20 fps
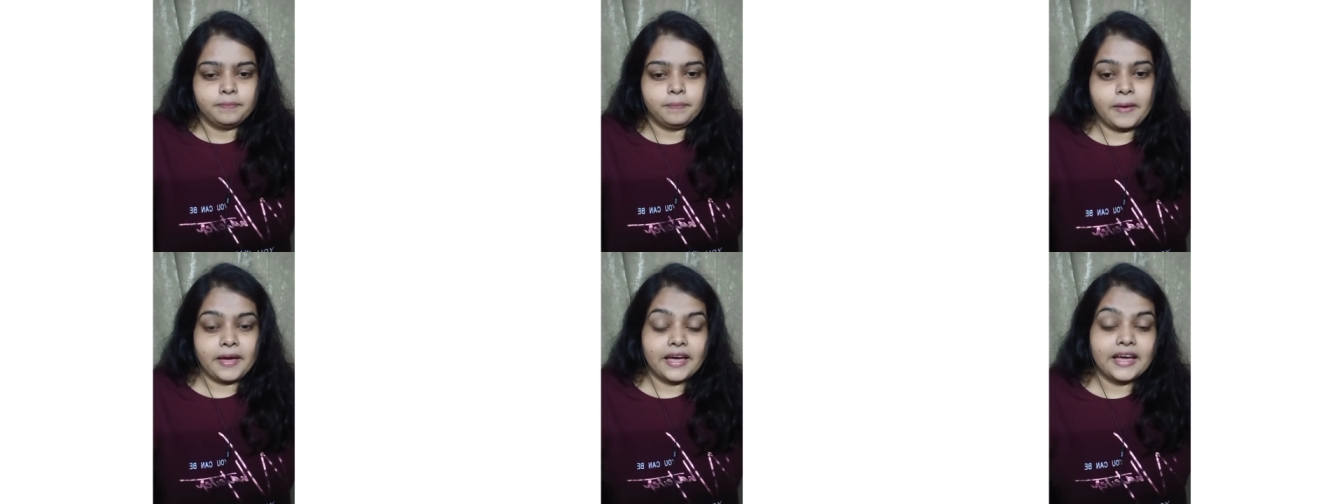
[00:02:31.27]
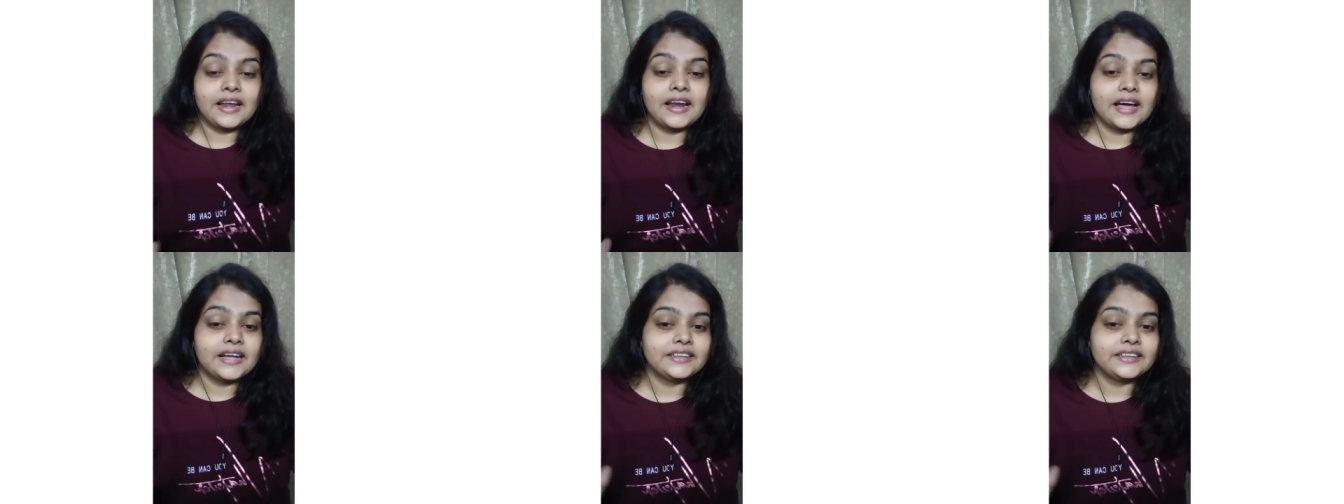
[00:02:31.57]

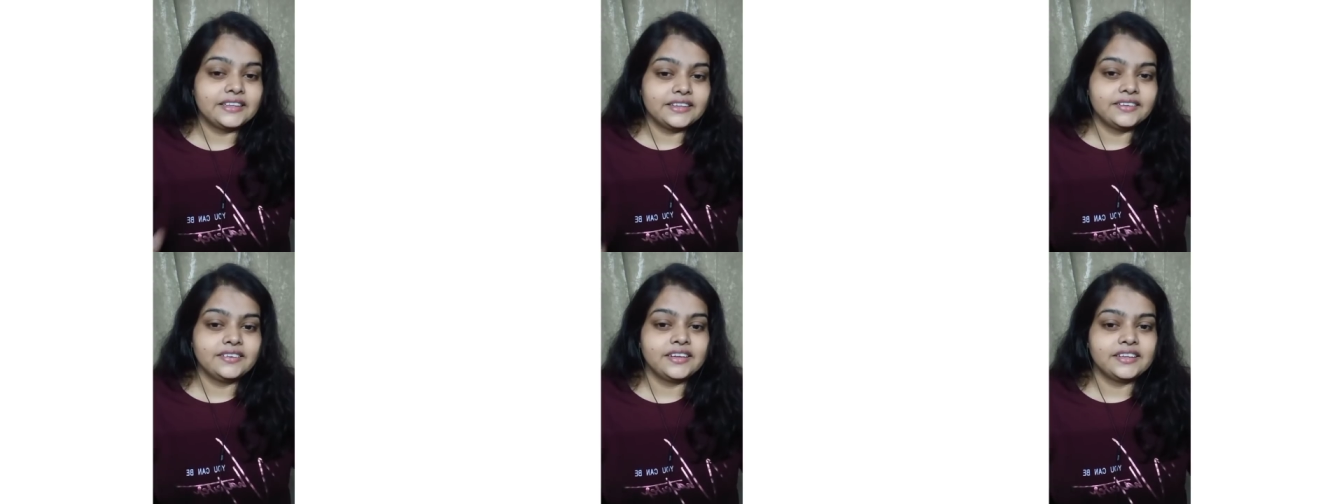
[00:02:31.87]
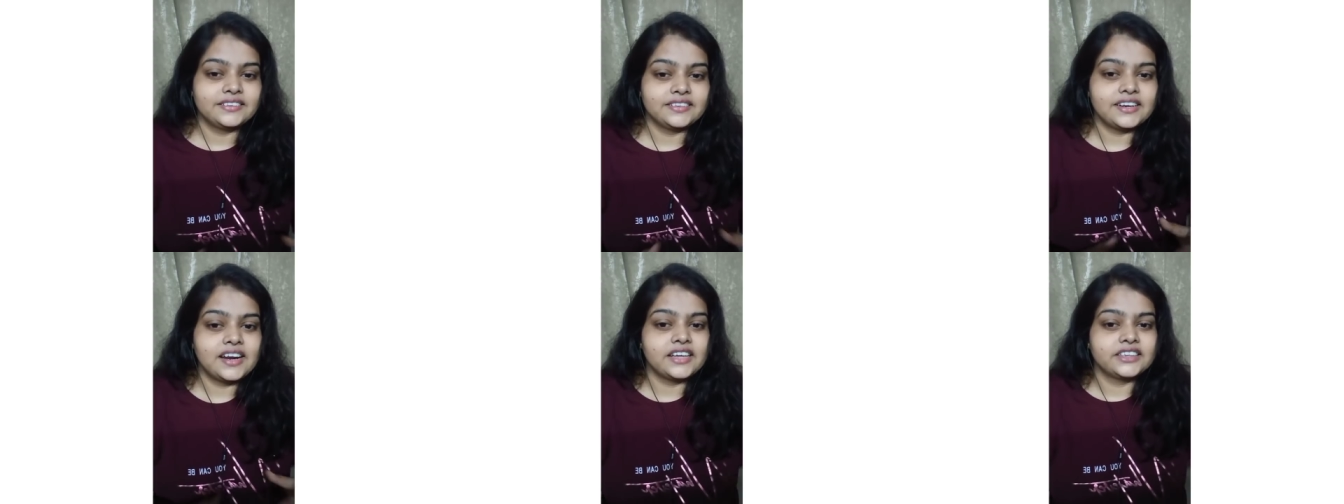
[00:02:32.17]
पहला दिन
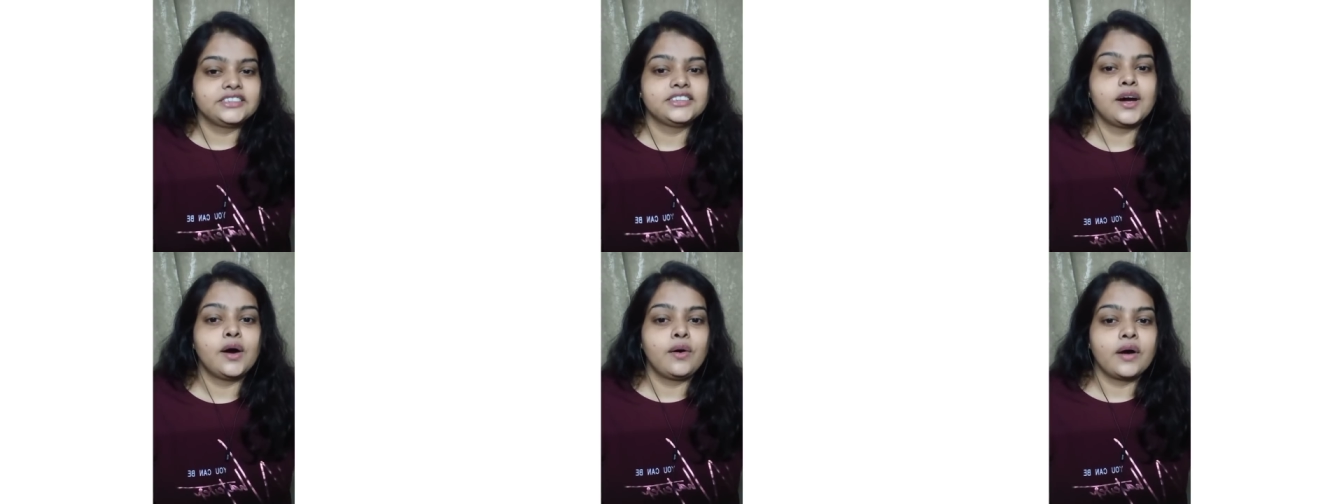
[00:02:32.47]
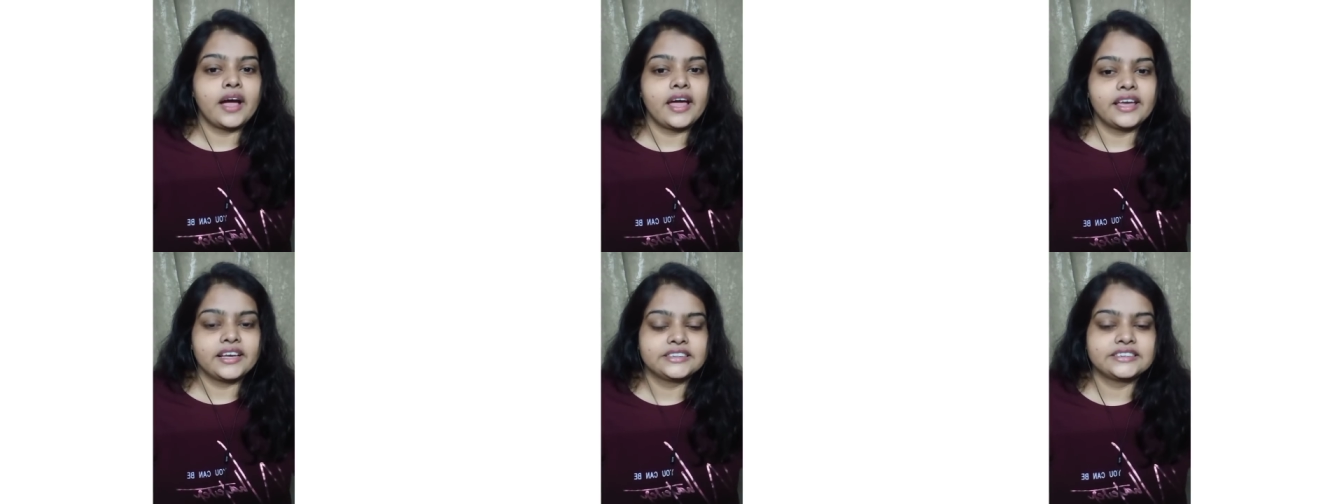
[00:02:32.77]
इतना अच्छा
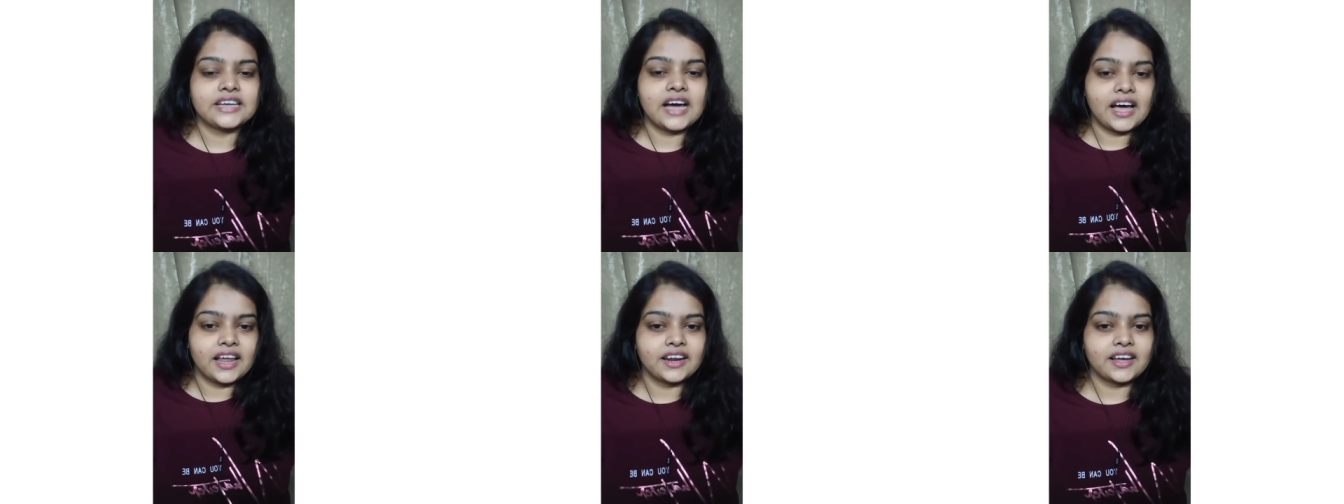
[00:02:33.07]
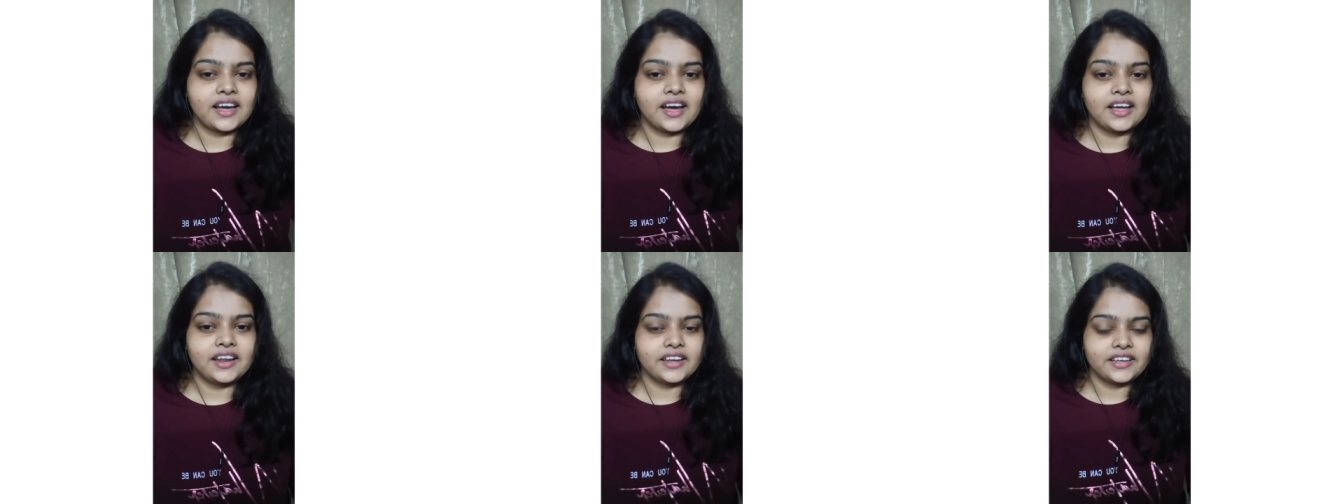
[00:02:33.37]
होगा एक साल
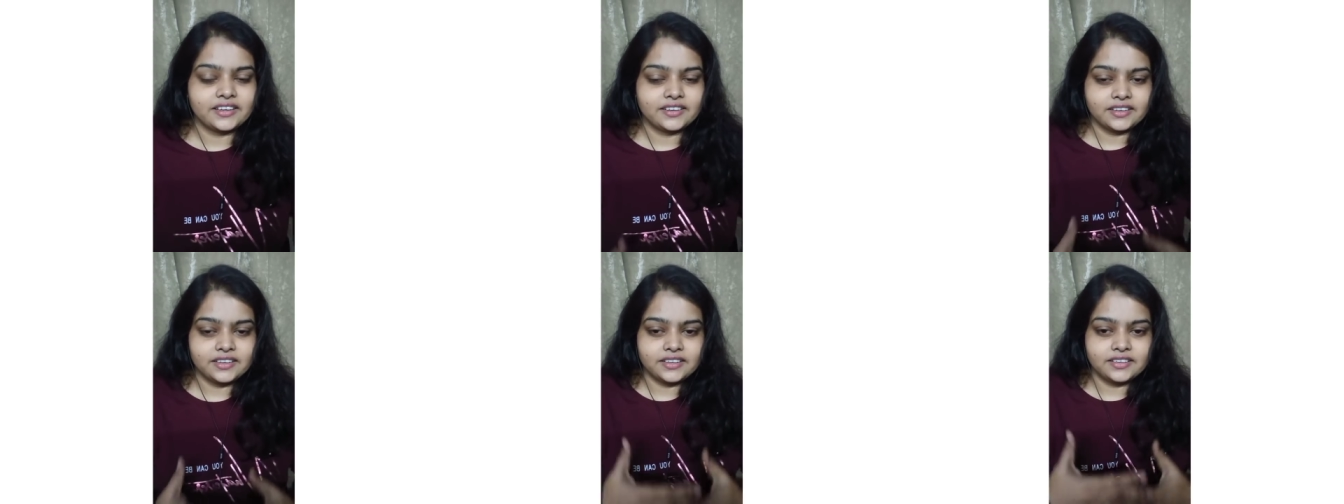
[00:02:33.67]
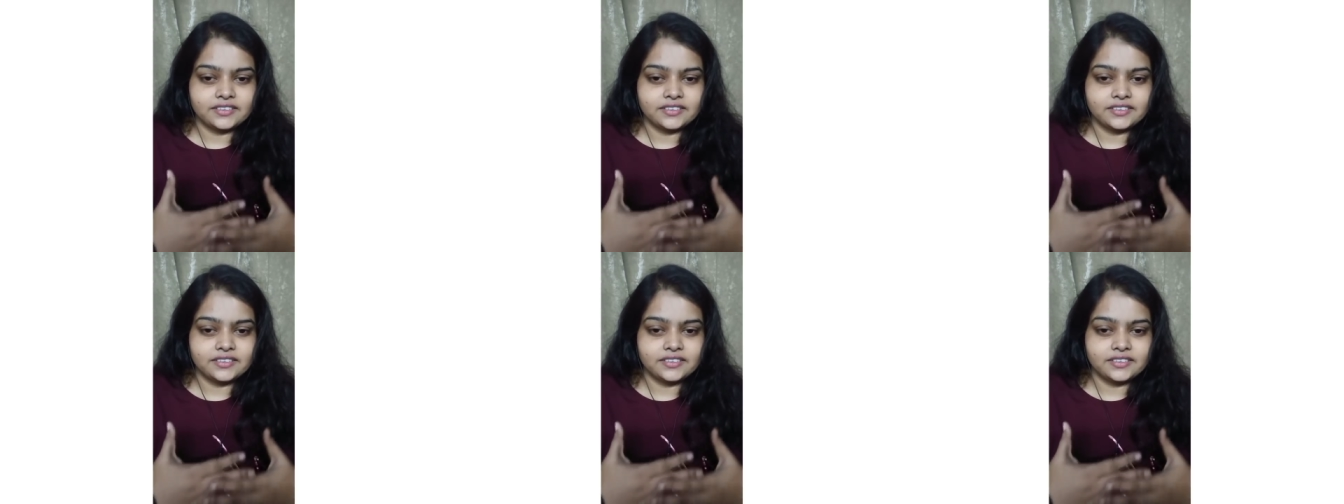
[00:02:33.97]
का लाइक